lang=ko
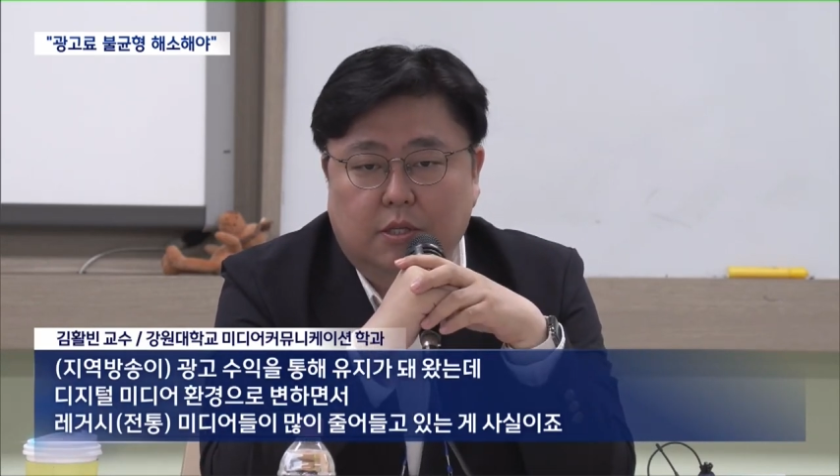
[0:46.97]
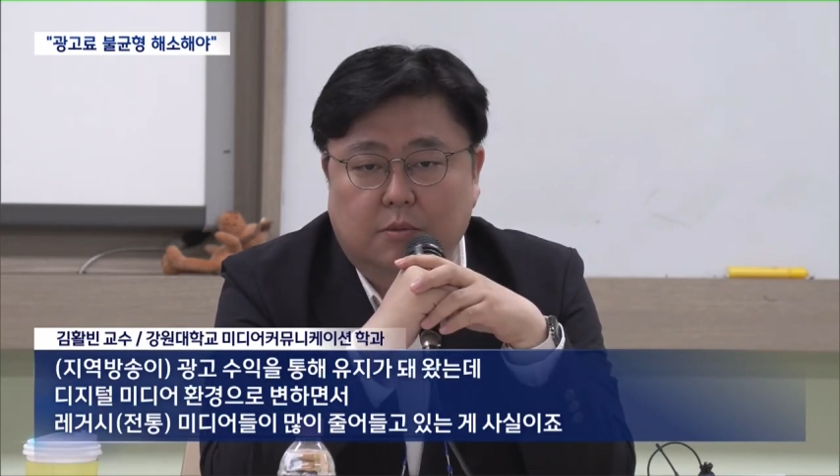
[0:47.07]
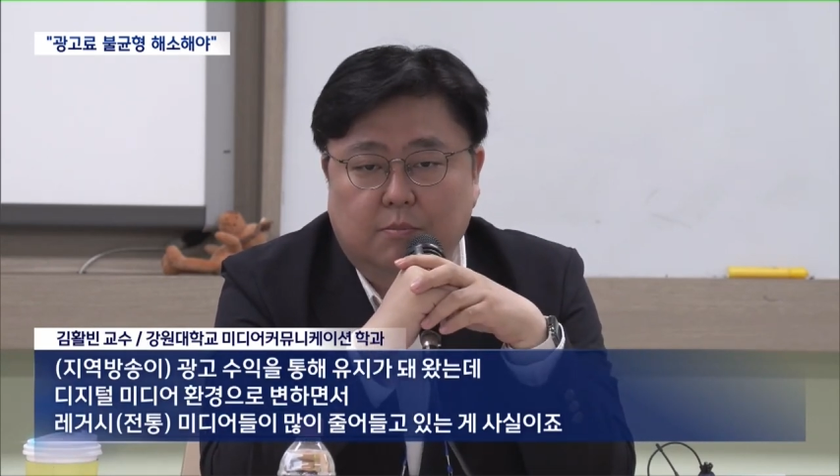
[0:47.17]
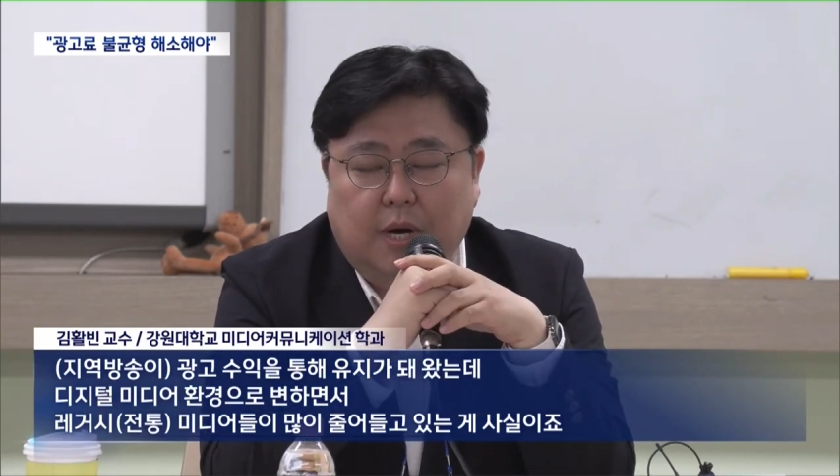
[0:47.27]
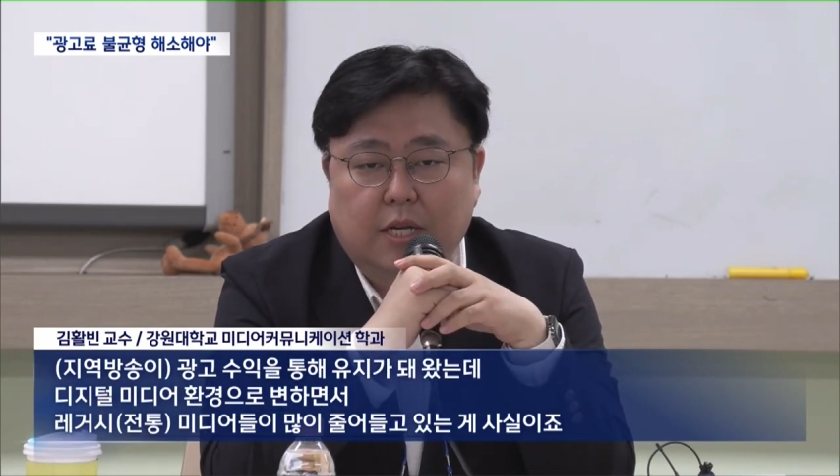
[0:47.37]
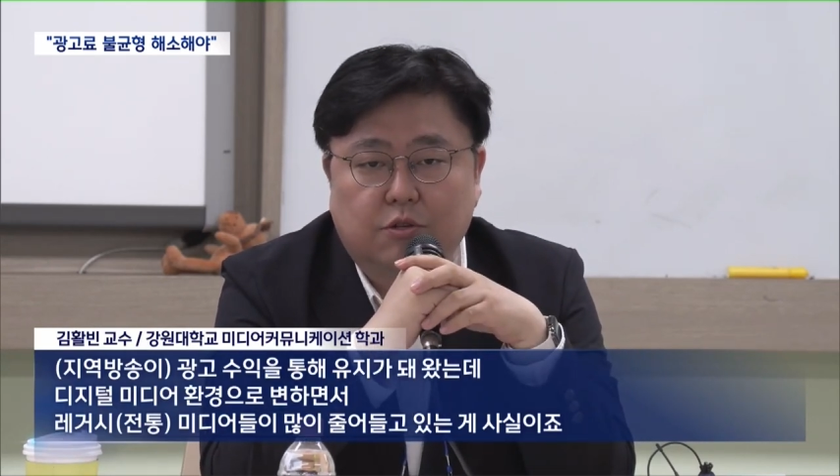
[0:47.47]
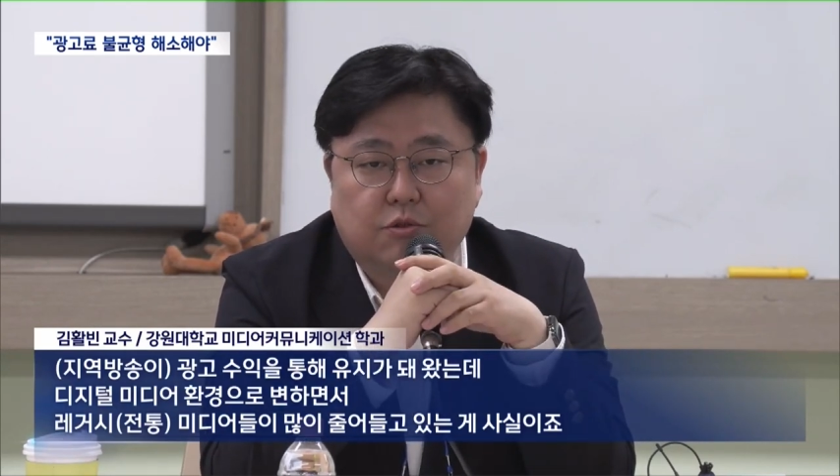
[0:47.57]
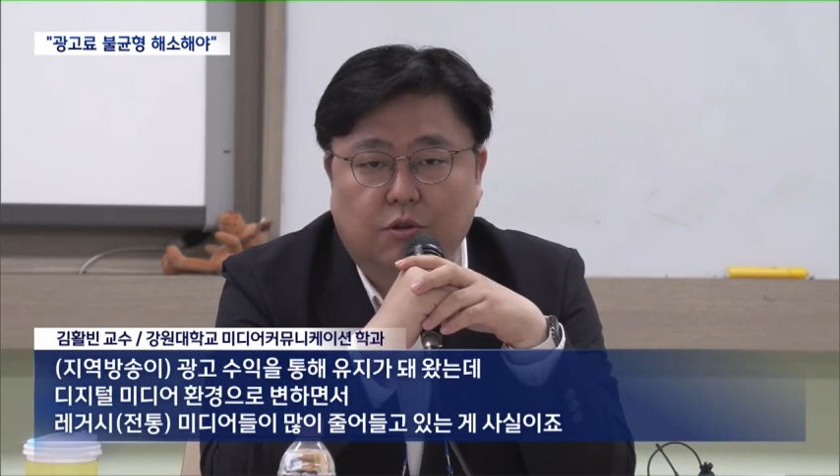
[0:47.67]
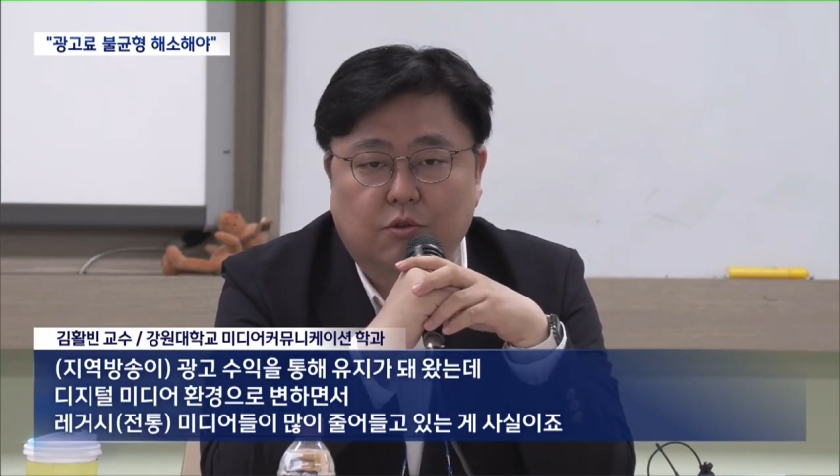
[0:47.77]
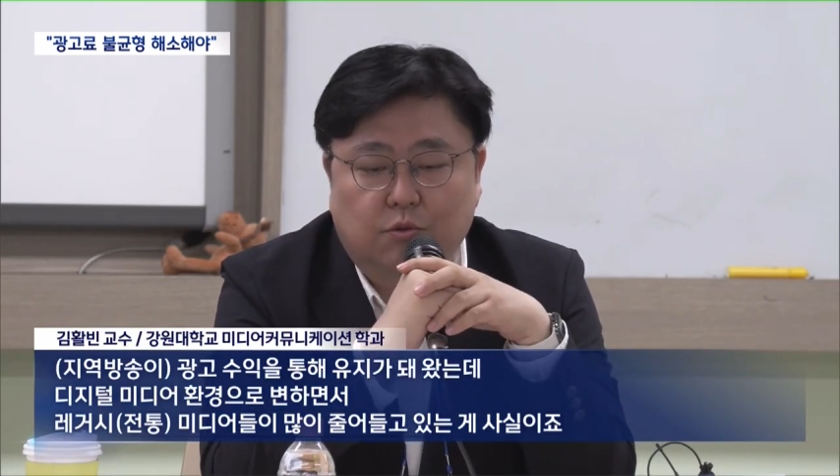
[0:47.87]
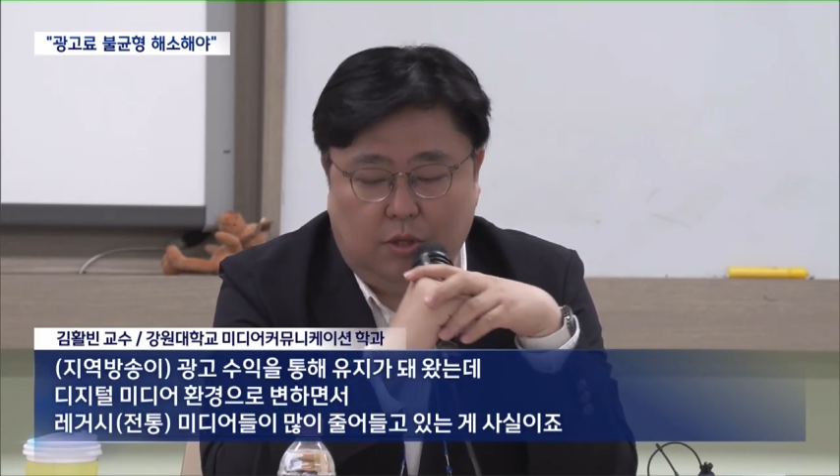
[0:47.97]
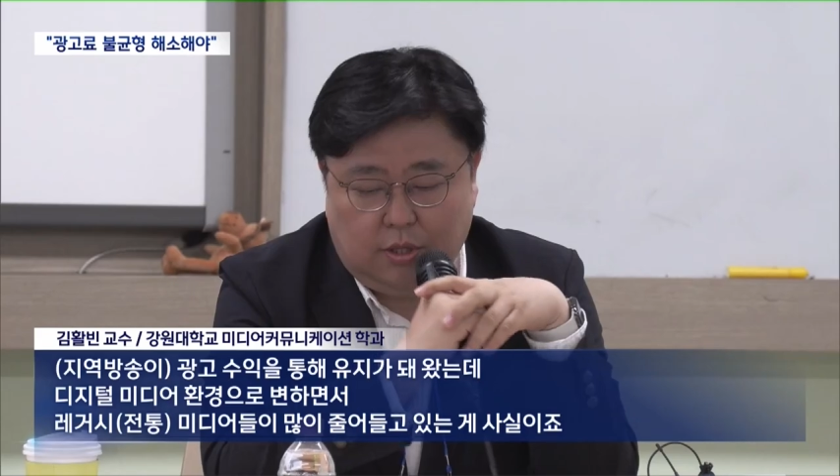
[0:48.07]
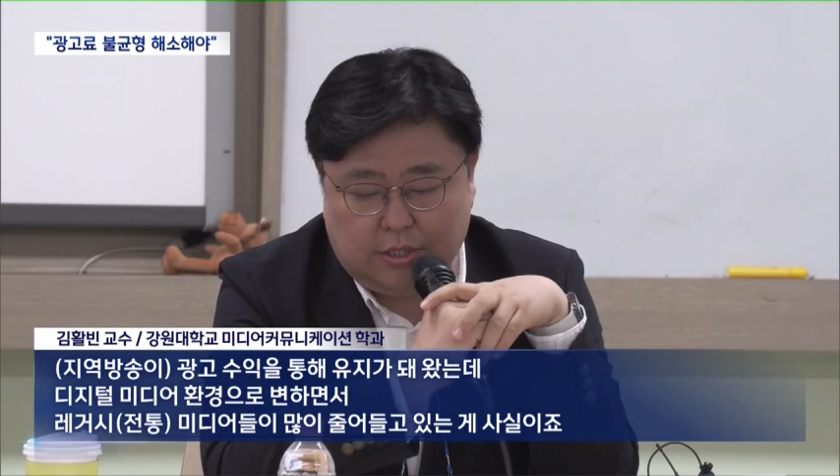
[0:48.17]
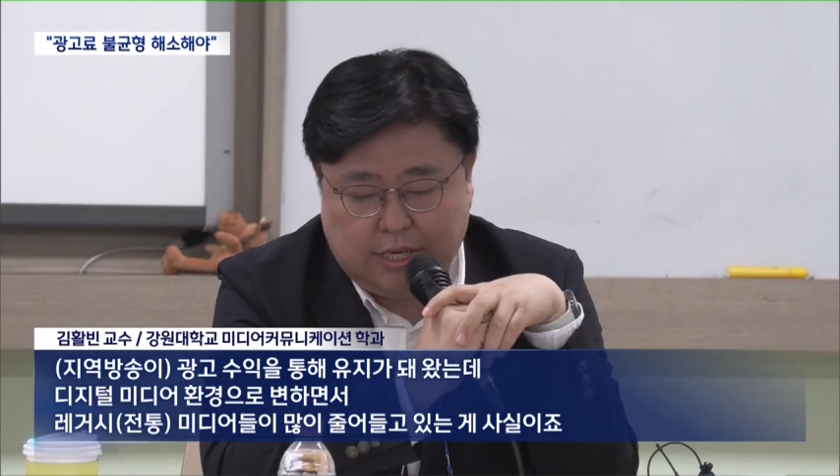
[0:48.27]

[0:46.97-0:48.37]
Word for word: 지금 많이 줄어들고 있는 게